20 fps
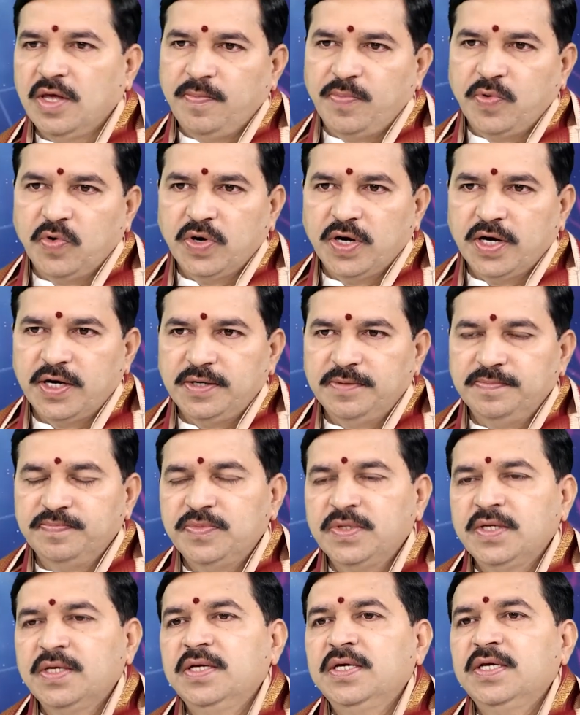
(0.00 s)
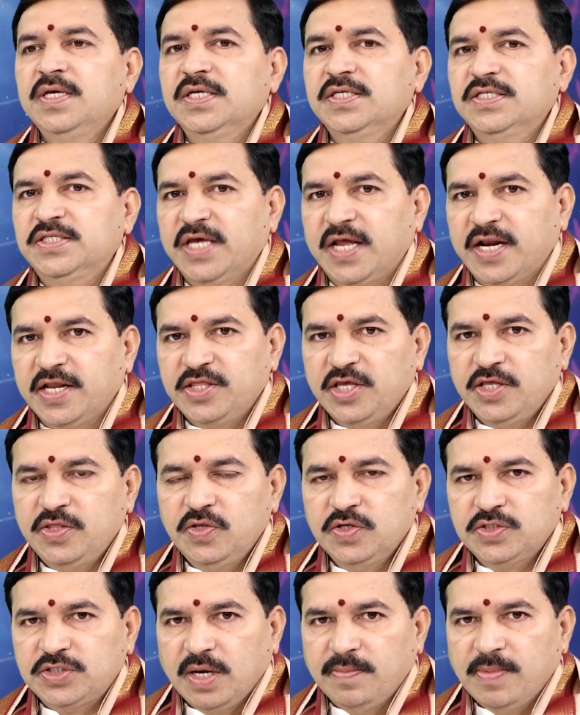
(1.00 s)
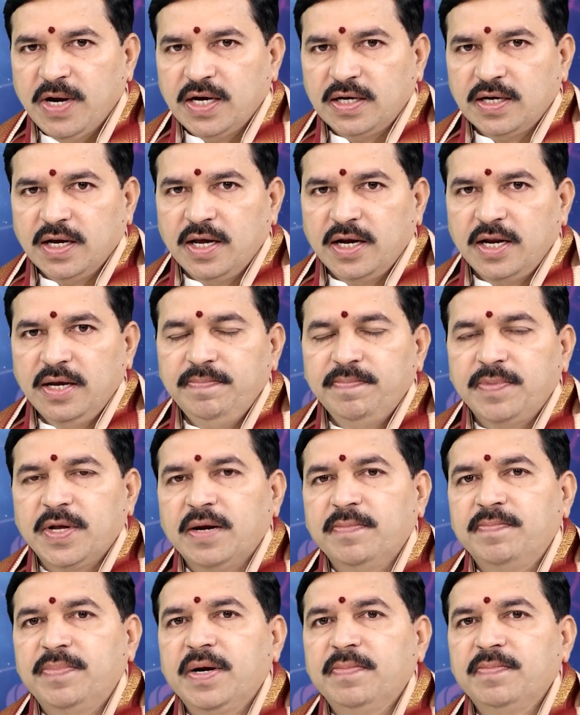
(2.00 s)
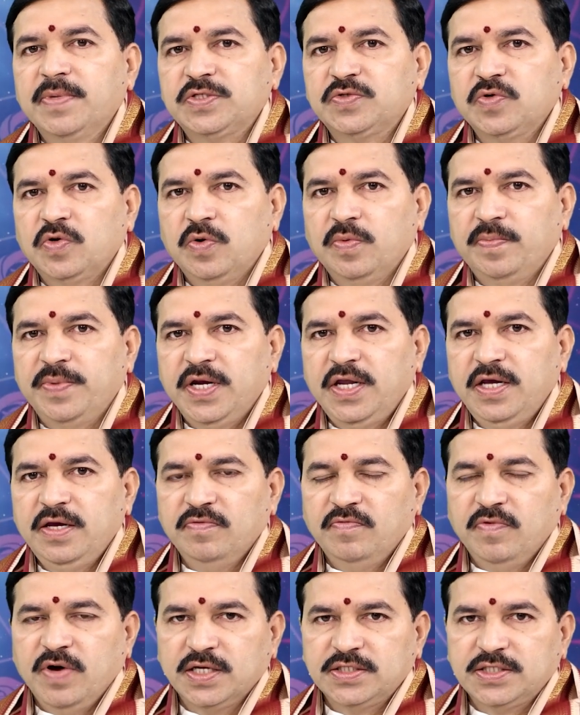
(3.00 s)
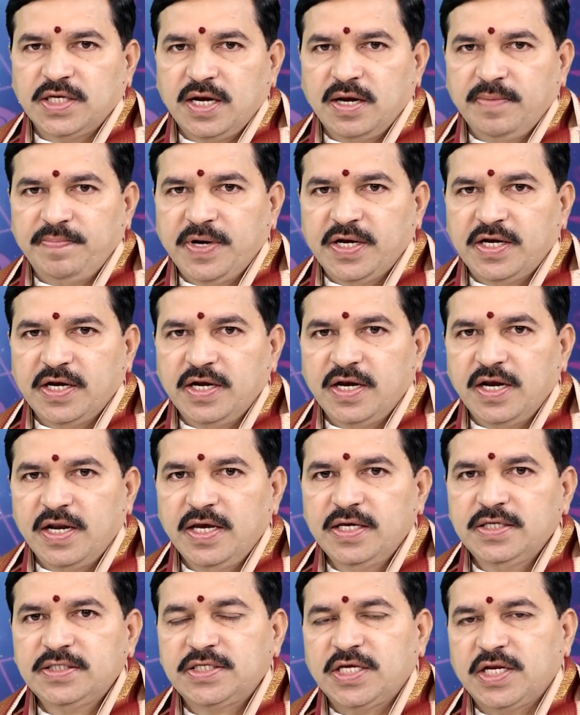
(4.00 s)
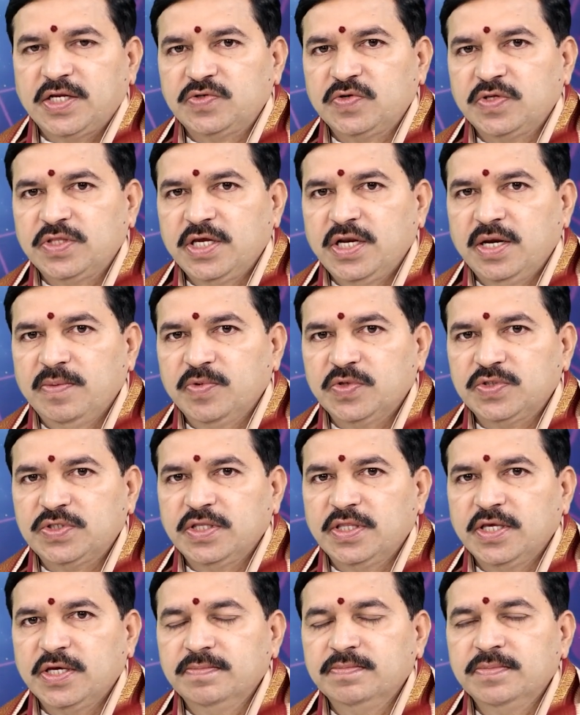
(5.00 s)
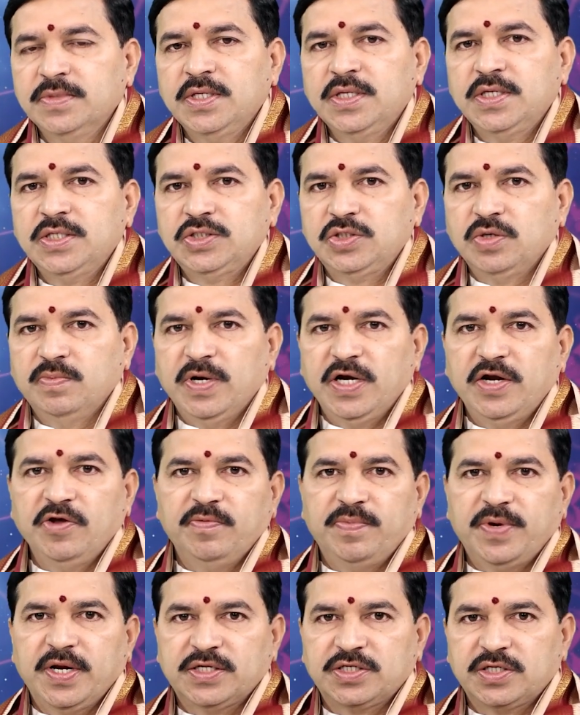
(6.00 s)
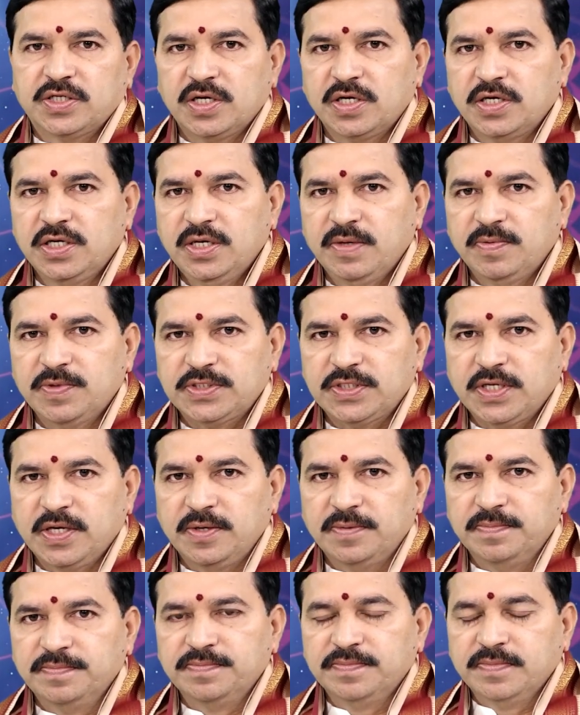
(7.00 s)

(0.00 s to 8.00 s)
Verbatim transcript: తప్పకుండా శరదేందు శరదిందు సమాకారే పరబ్రహ్మ స్వరూపిణి నిలే సరస్వతి నమస్తుతే సుమన్ టీవీ ప్రేక్షకులకి నమస్కారం